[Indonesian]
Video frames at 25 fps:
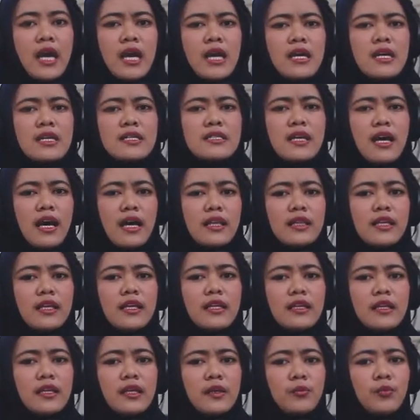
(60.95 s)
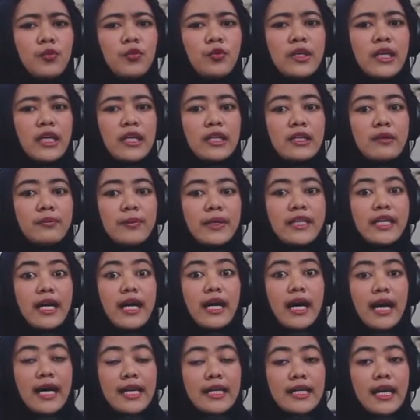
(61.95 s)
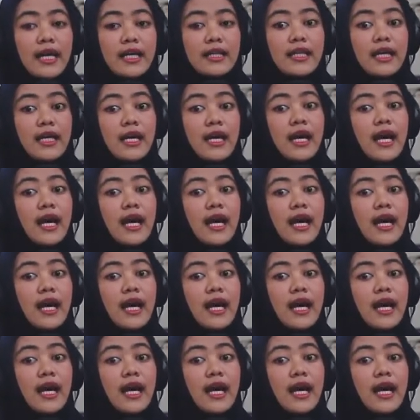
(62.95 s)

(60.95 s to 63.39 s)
yang saat ini mungkin kebanyakan di antara